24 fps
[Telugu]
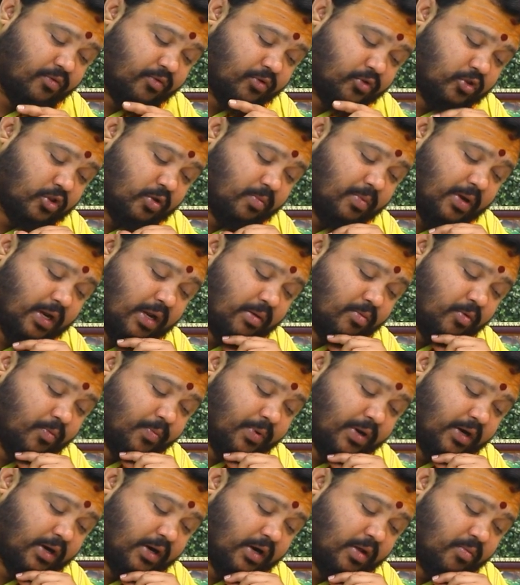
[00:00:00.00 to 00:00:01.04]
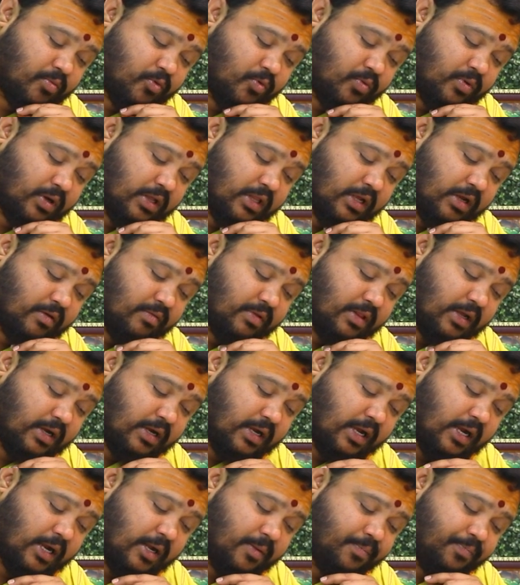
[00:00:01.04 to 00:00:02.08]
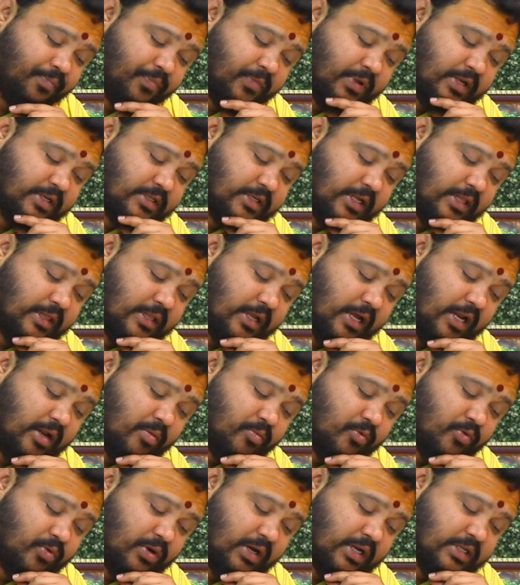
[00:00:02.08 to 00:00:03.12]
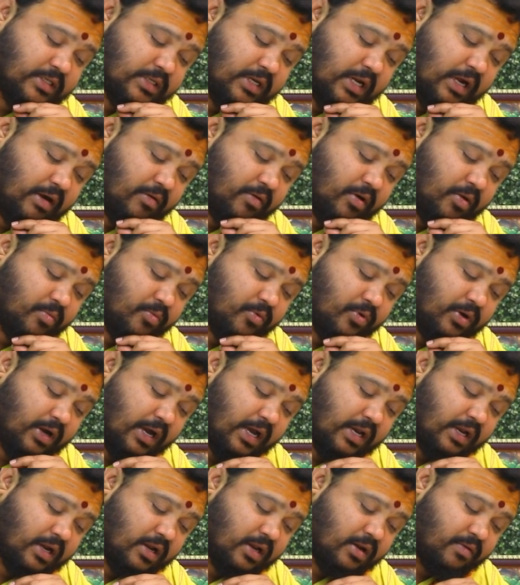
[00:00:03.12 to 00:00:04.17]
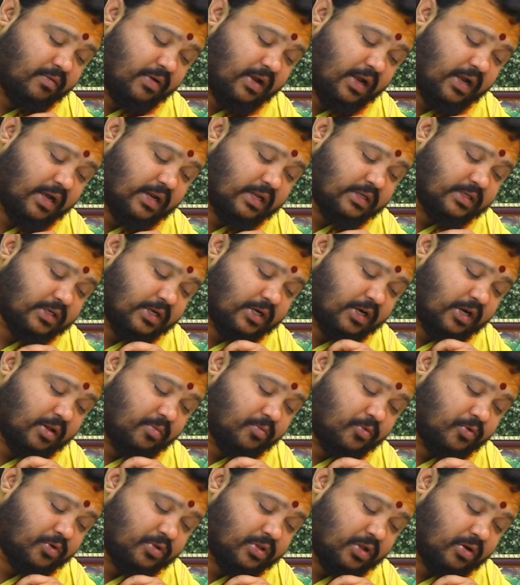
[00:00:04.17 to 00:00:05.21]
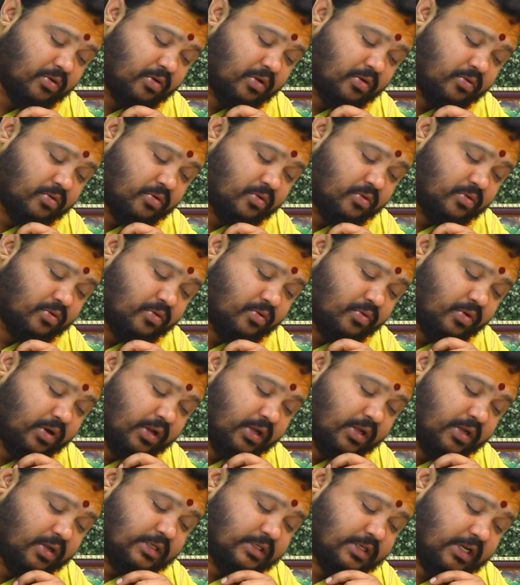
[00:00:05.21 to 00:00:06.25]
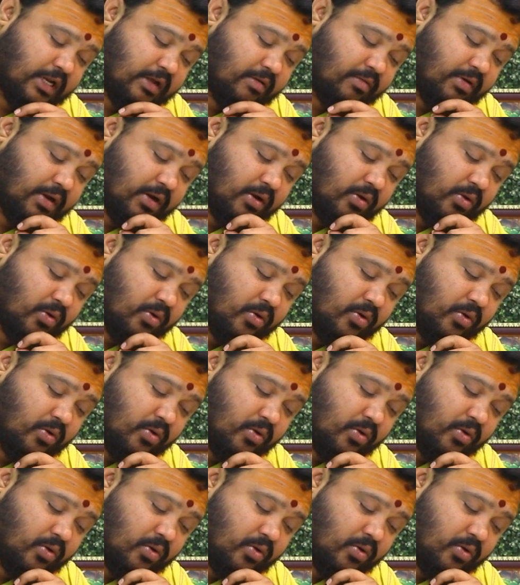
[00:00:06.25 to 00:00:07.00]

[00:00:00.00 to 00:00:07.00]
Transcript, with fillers: వృత్తి బలము పెరగడము అదే విధంగా సంతానము కలిసి రావడము కార్యనిర్వహణ చేయడము ఇతరులకు నుండి జనవరిలో